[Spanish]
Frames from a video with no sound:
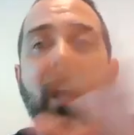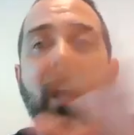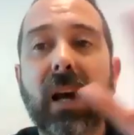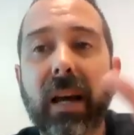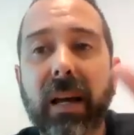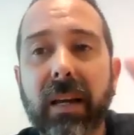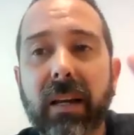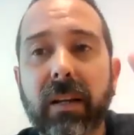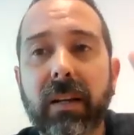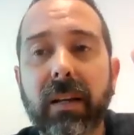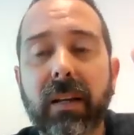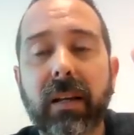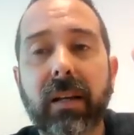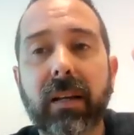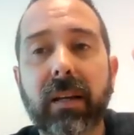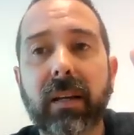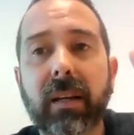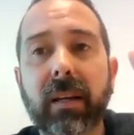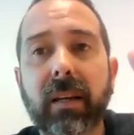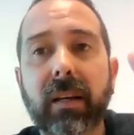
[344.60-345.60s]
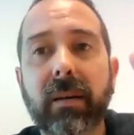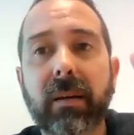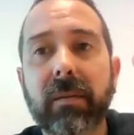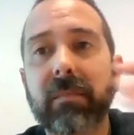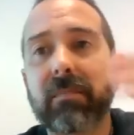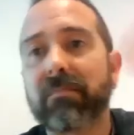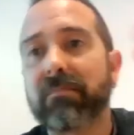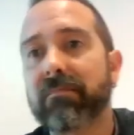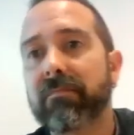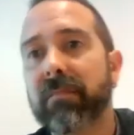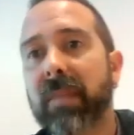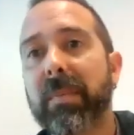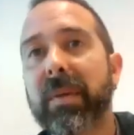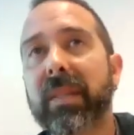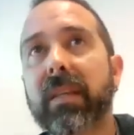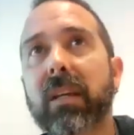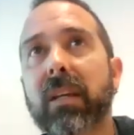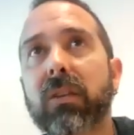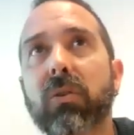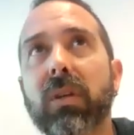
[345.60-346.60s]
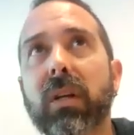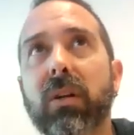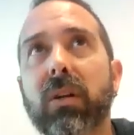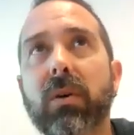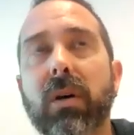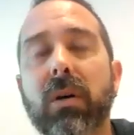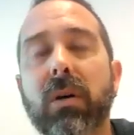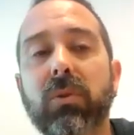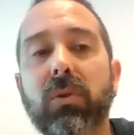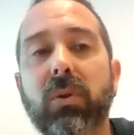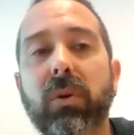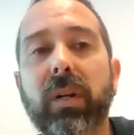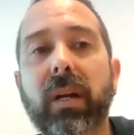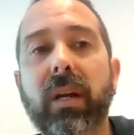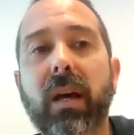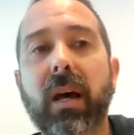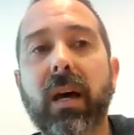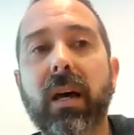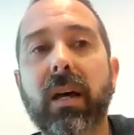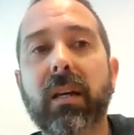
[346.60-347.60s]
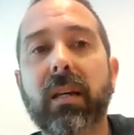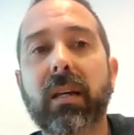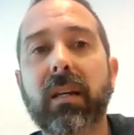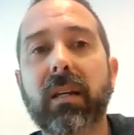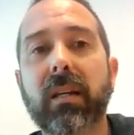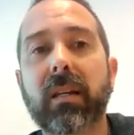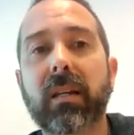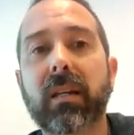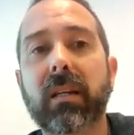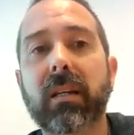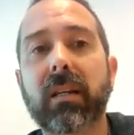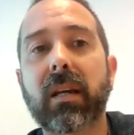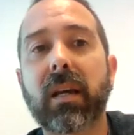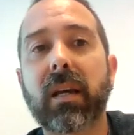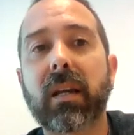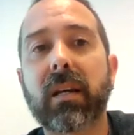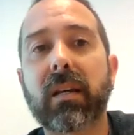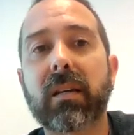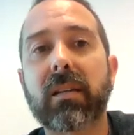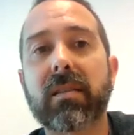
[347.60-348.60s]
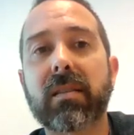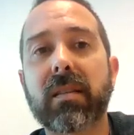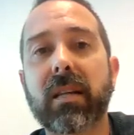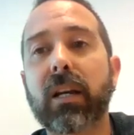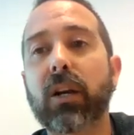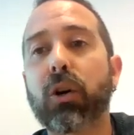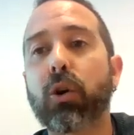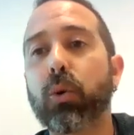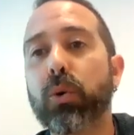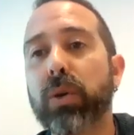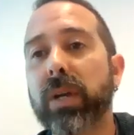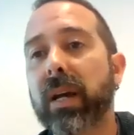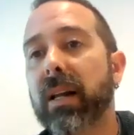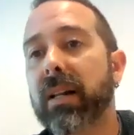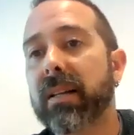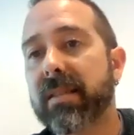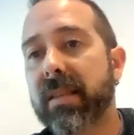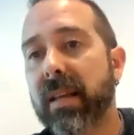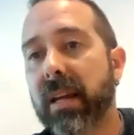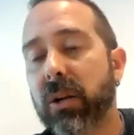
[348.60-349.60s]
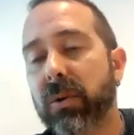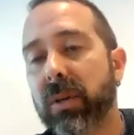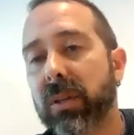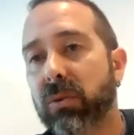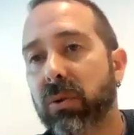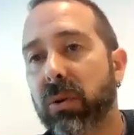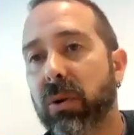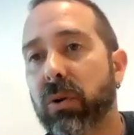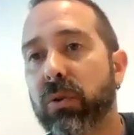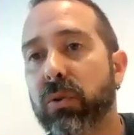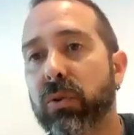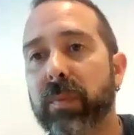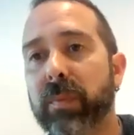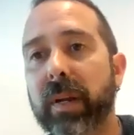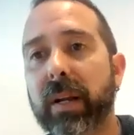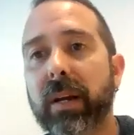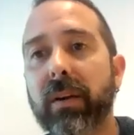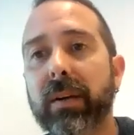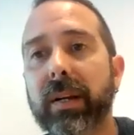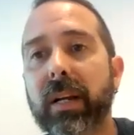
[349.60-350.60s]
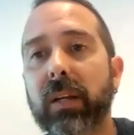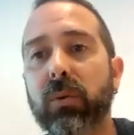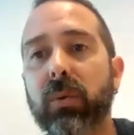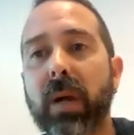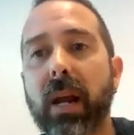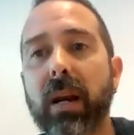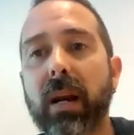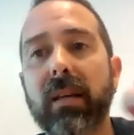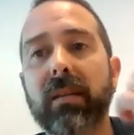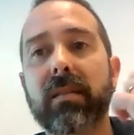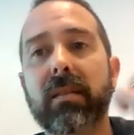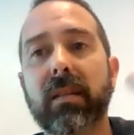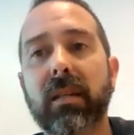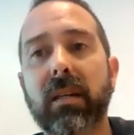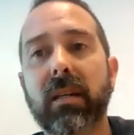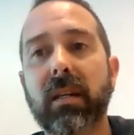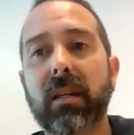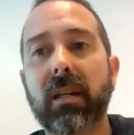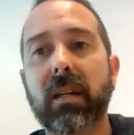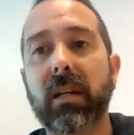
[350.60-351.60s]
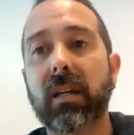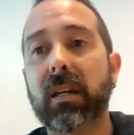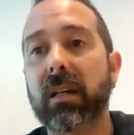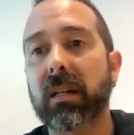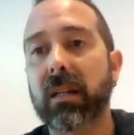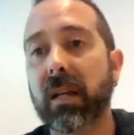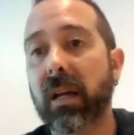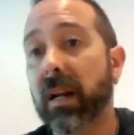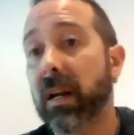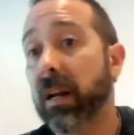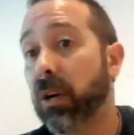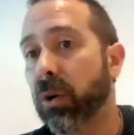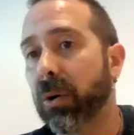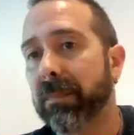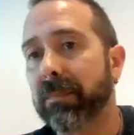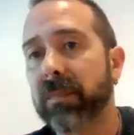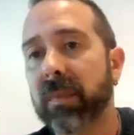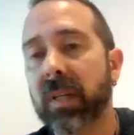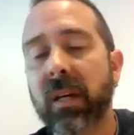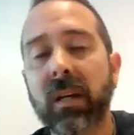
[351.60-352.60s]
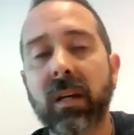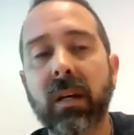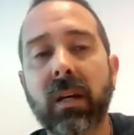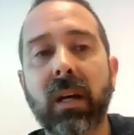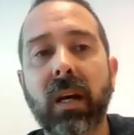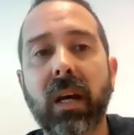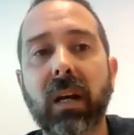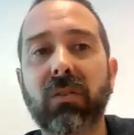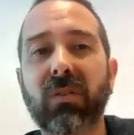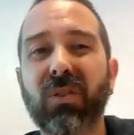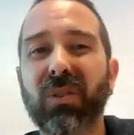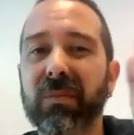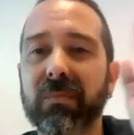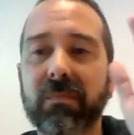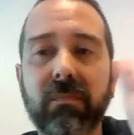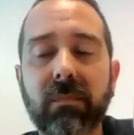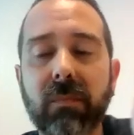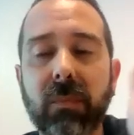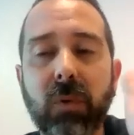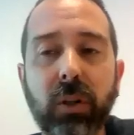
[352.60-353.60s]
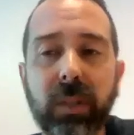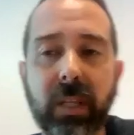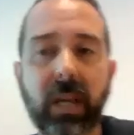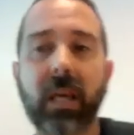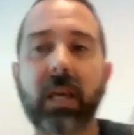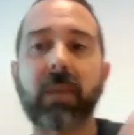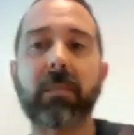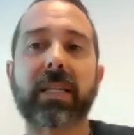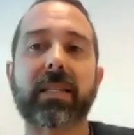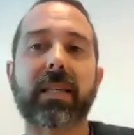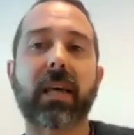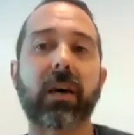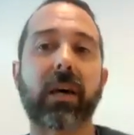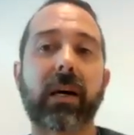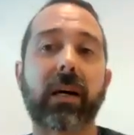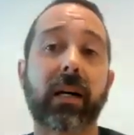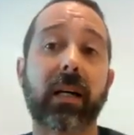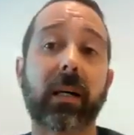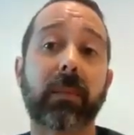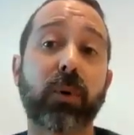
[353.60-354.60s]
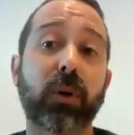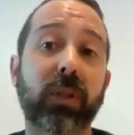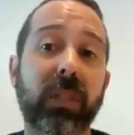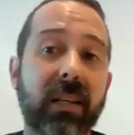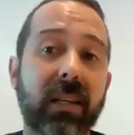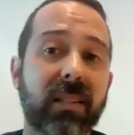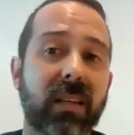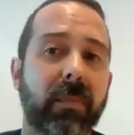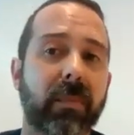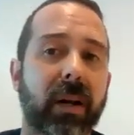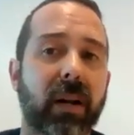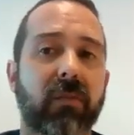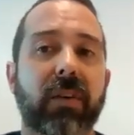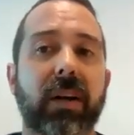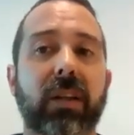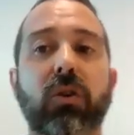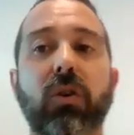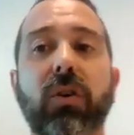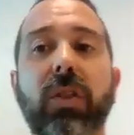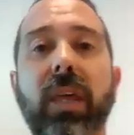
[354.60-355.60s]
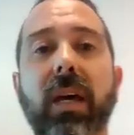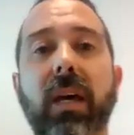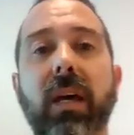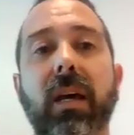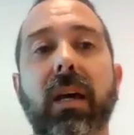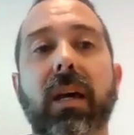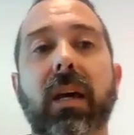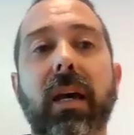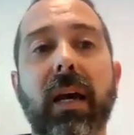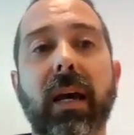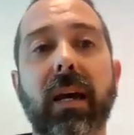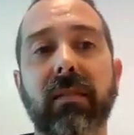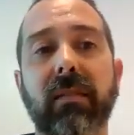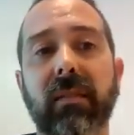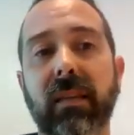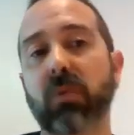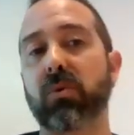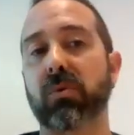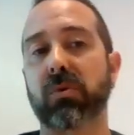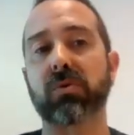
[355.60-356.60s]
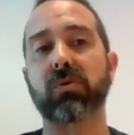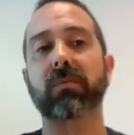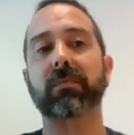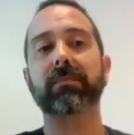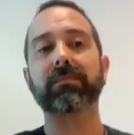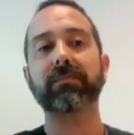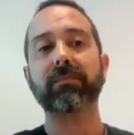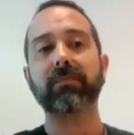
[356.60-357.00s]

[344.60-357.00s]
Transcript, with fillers: Ah, eh, dependiendo de los autores, hay quienes incluyen el 0 dentro de los números naturales y quienes no. Esto no tiene demasiada importancia para efectos de este curso